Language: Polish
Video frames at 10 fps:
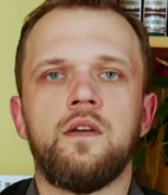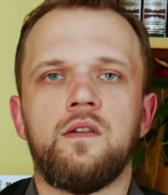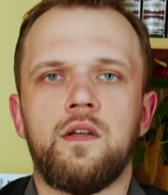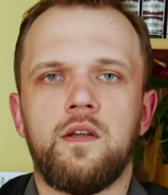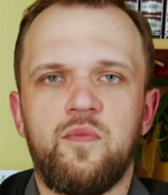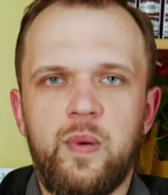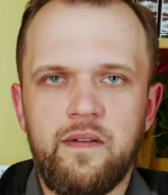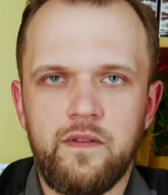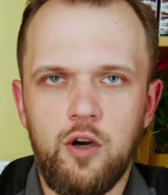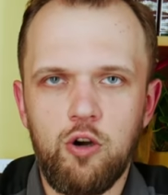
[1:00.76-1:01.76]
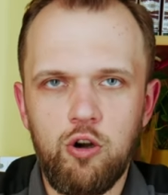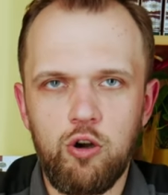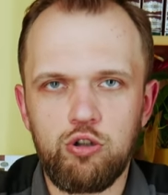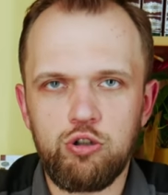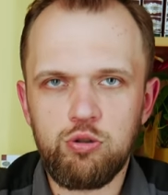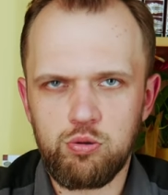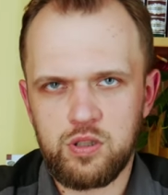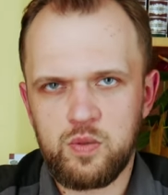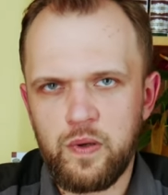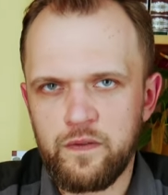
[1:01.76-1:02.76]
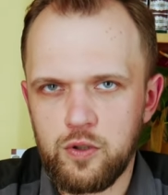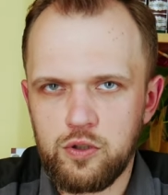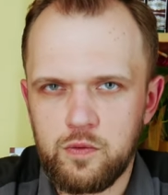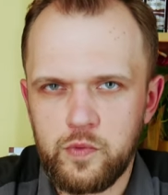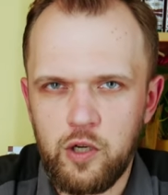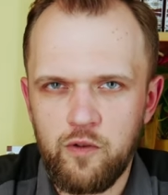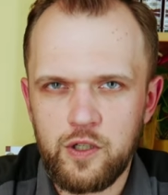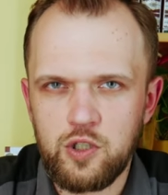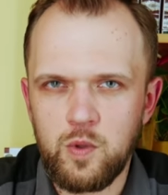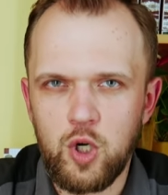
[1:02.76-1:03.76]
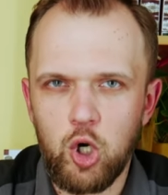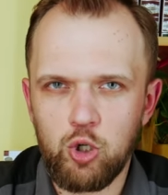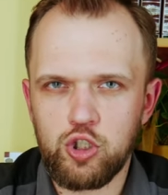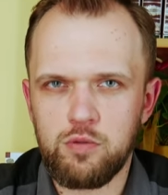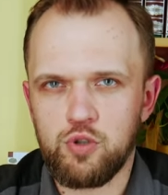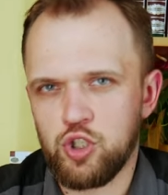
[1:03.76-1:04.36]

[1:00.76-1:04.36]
e, wprawne oko już z pewnością zauważyło, o czym